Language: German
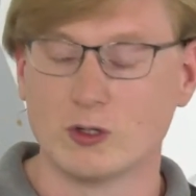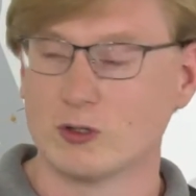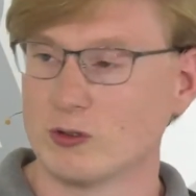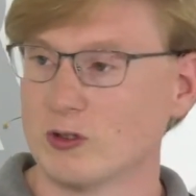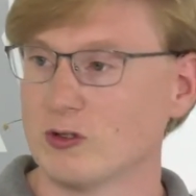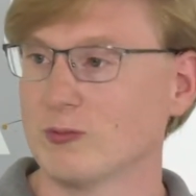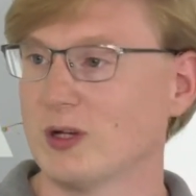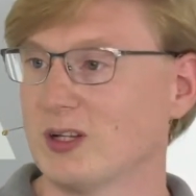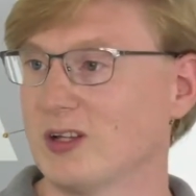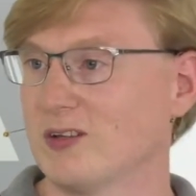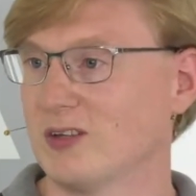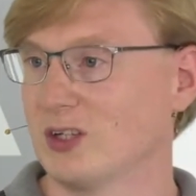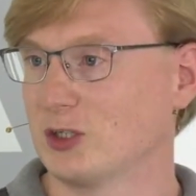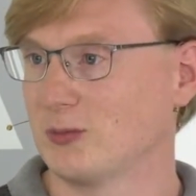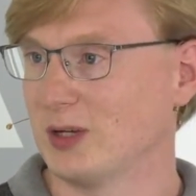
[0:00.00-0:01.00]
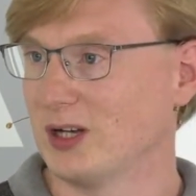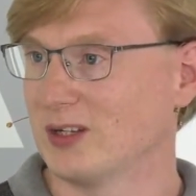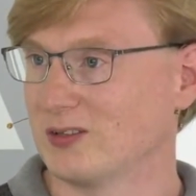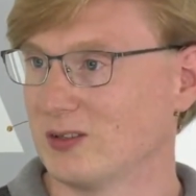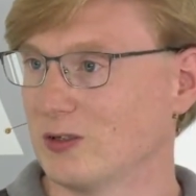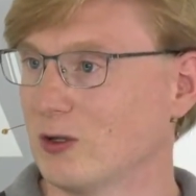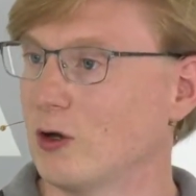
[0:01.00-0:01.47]
das macht halt sehr
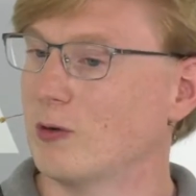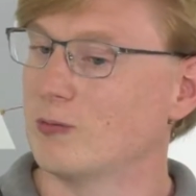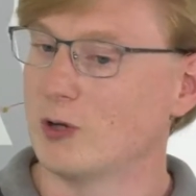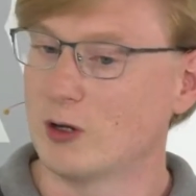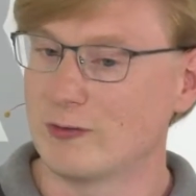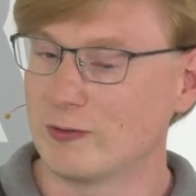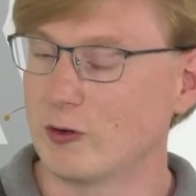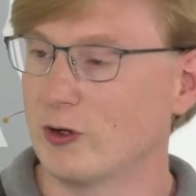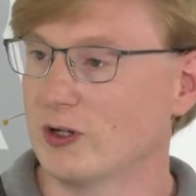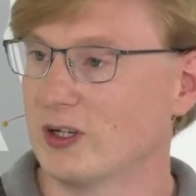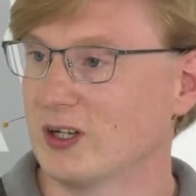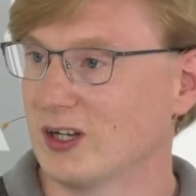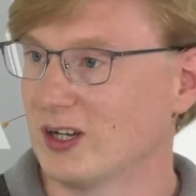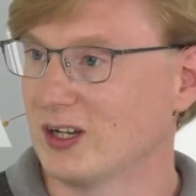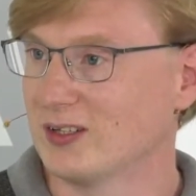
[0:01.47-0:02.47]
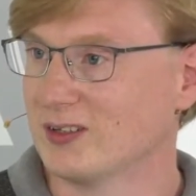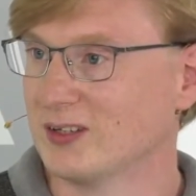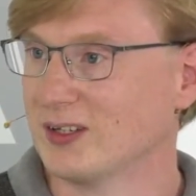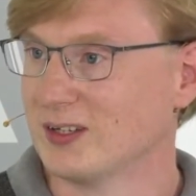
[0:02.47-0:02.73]
Spaß, also auch Freude daran,